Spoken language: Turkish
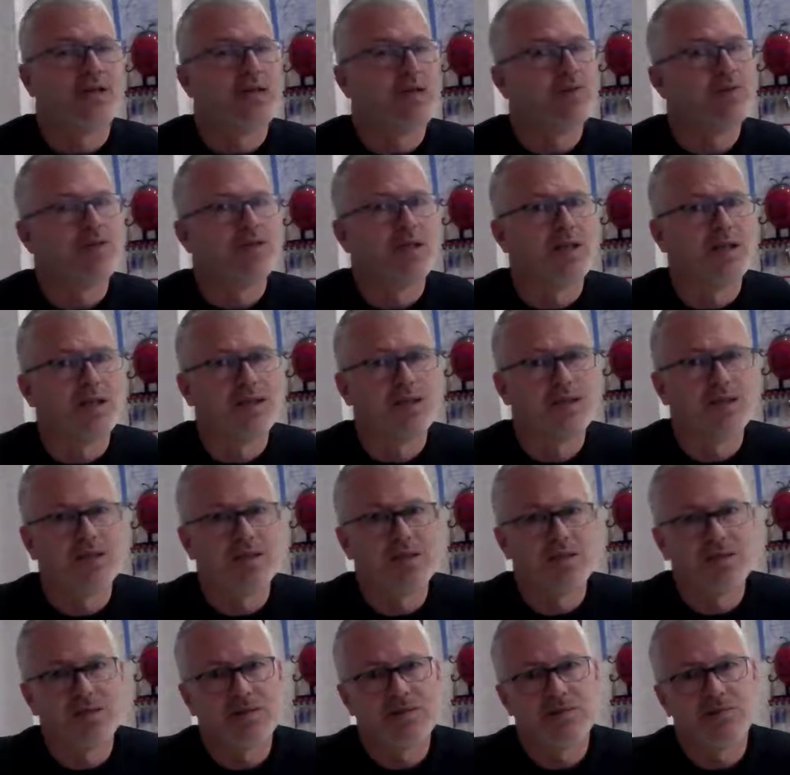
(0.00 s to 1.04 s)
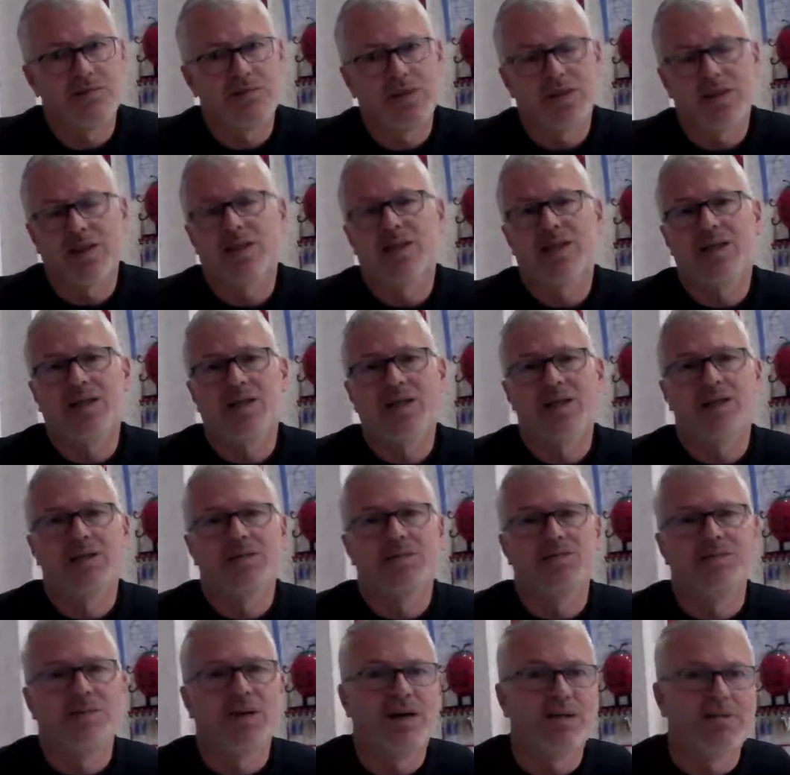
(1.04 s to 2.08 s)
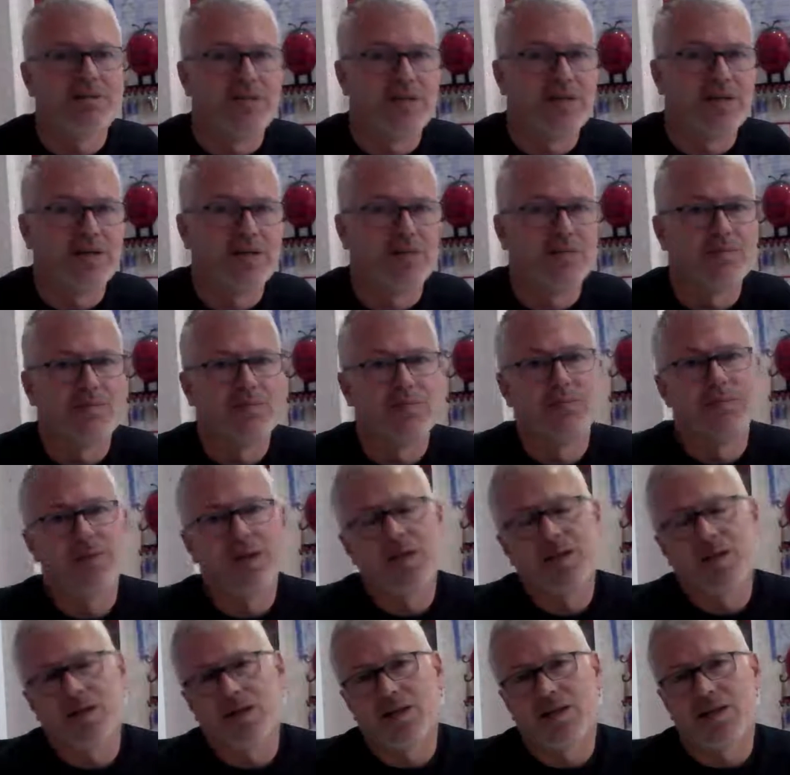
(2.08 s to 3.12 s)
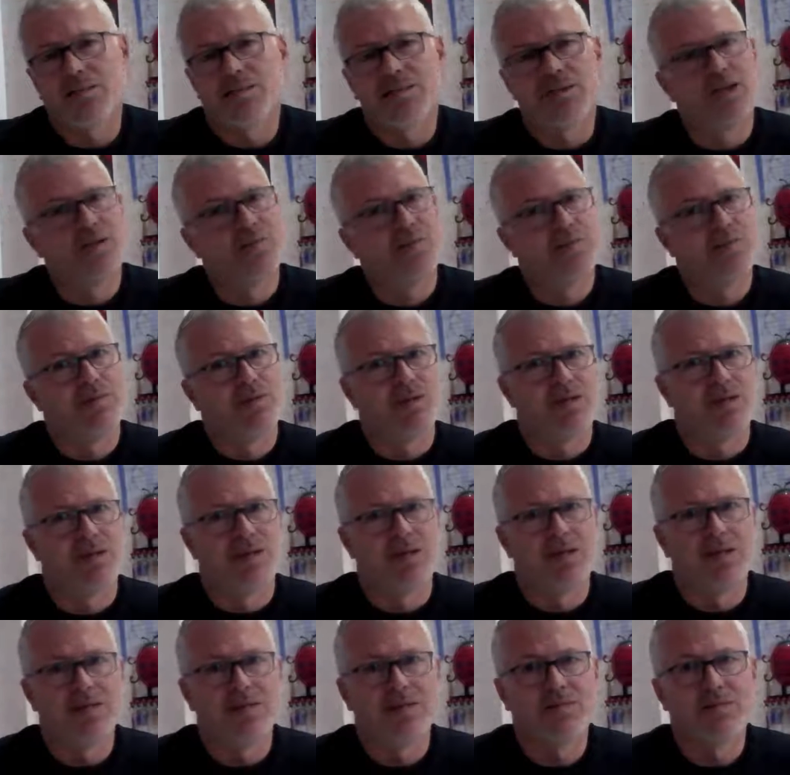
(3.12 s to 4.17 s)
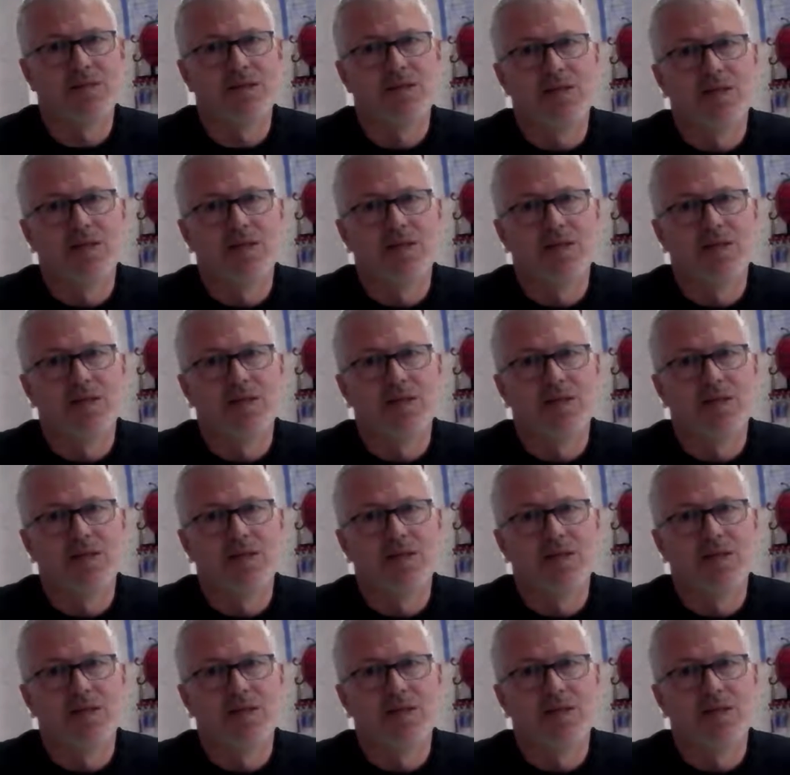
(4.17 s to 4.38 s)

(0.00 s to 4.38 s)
kimseyi bana gel ben vereyim ben alayım dememesi lazım.